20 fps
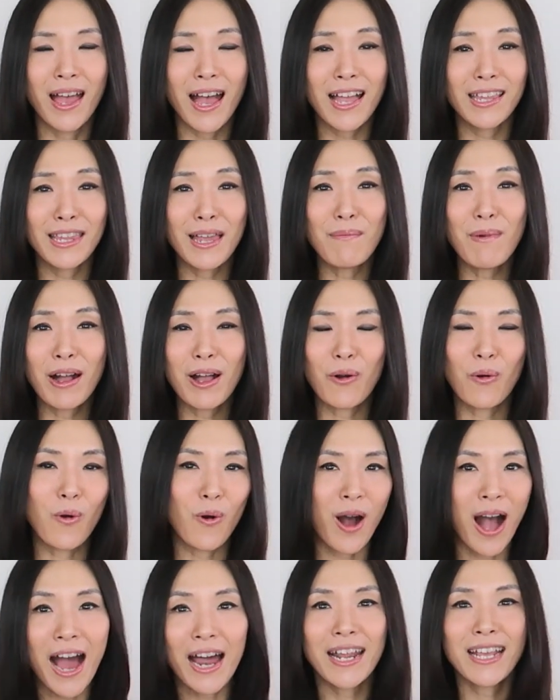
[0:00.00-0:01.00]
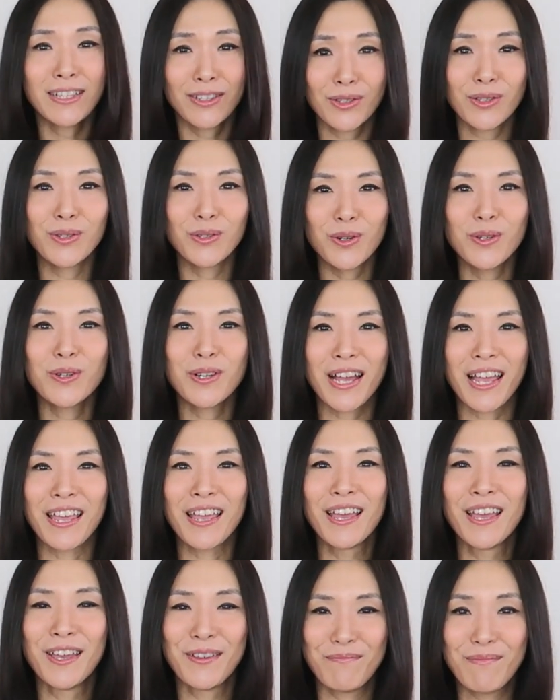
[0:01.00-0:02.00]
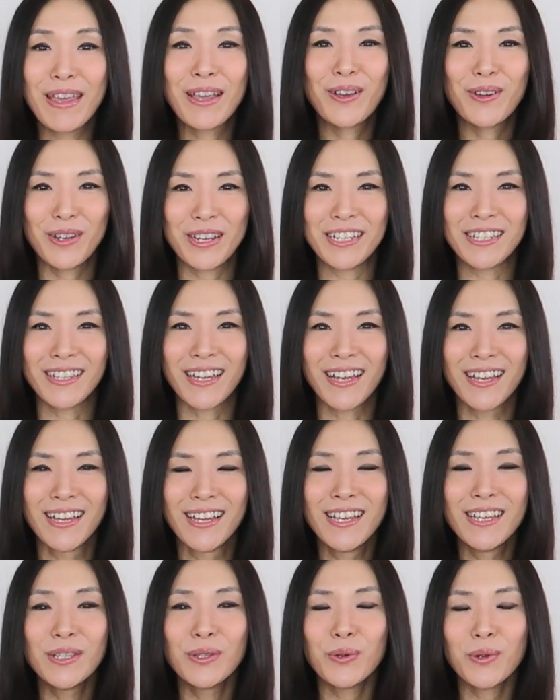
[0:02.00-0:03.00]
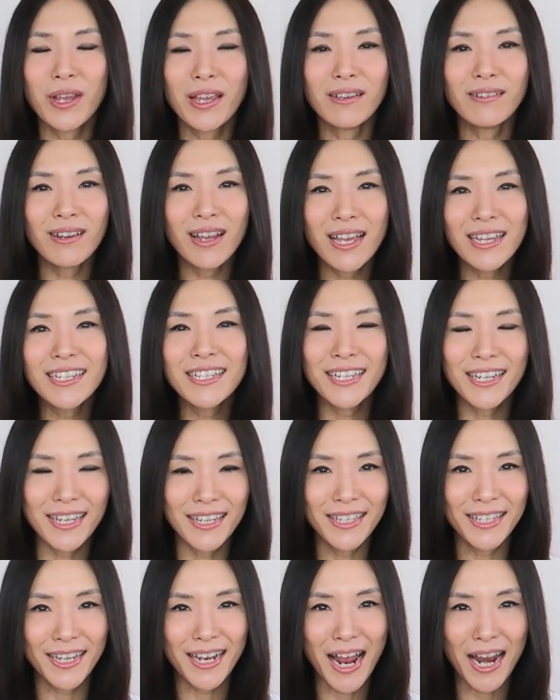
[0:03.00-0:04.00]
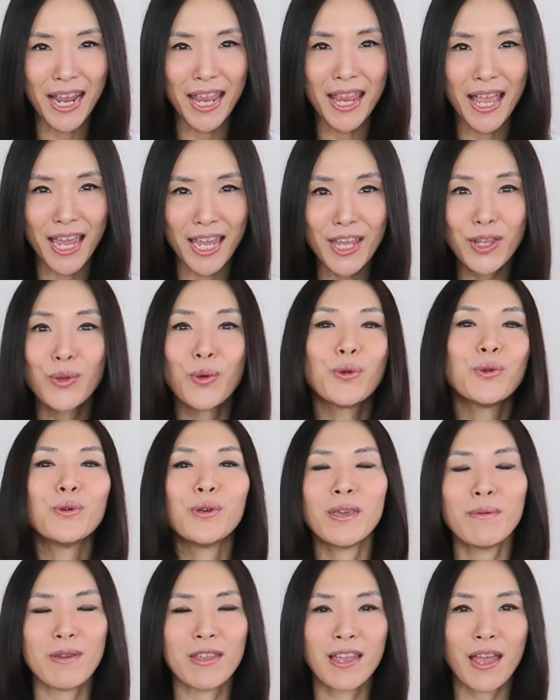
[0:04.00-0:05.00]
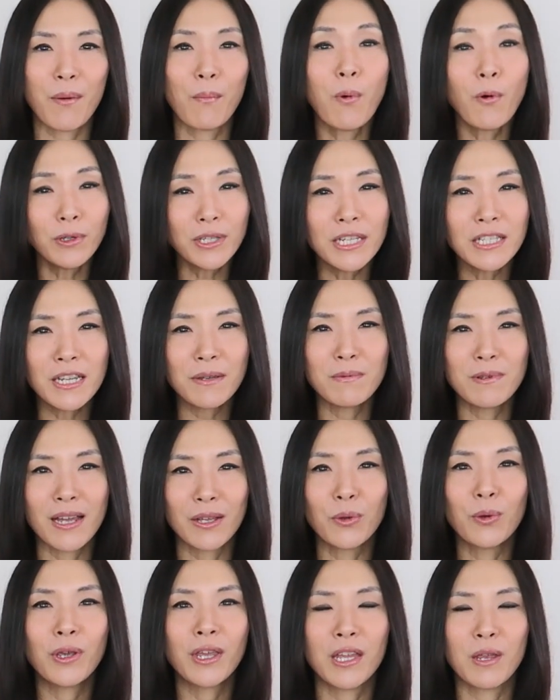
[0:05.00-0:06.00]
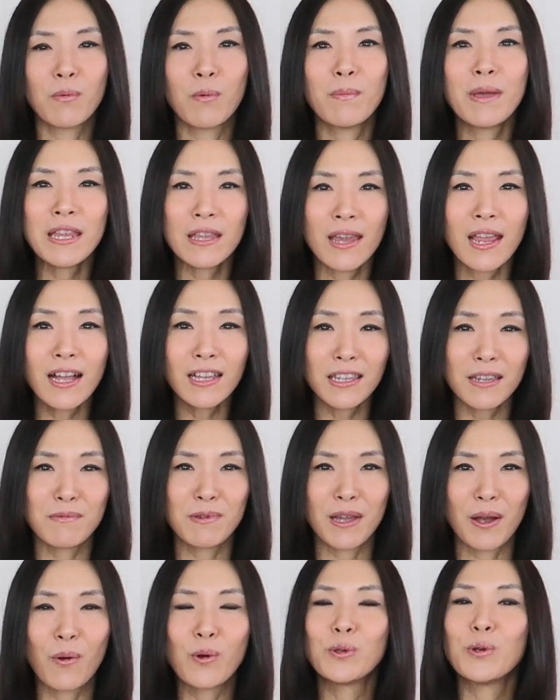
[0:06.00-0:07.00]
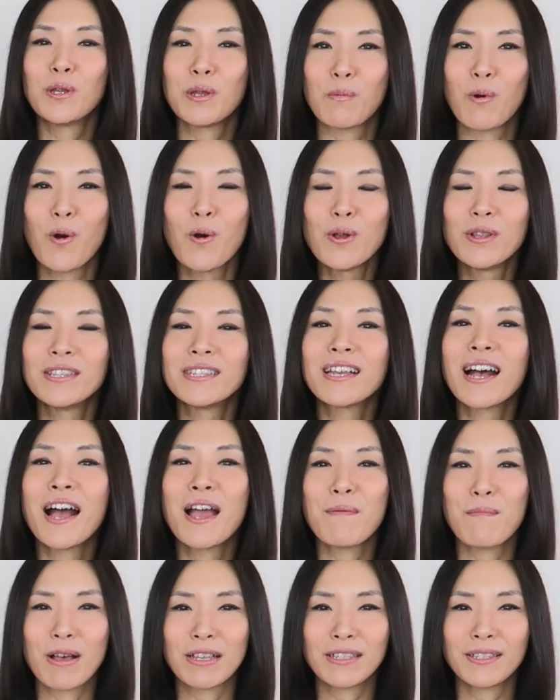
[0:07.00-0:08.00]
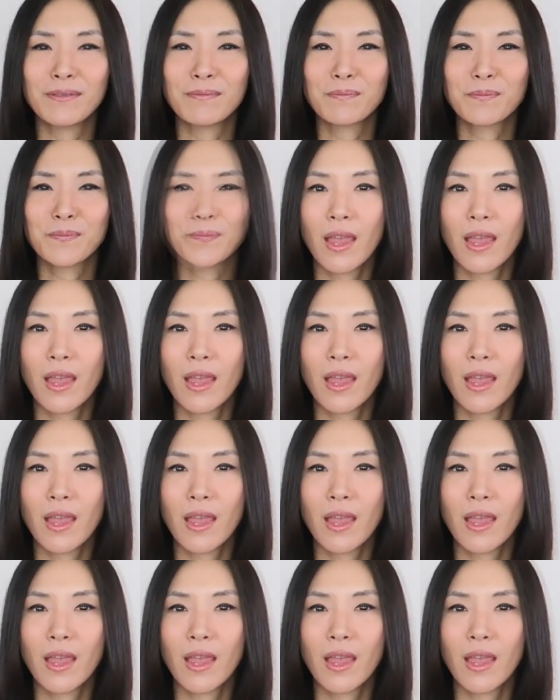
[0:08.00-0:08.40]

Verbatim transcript: 頭がこう破裂するくらいびっくりしたそれくらい信じられないという意味でポジティブな時にもネガティブなことにも使えます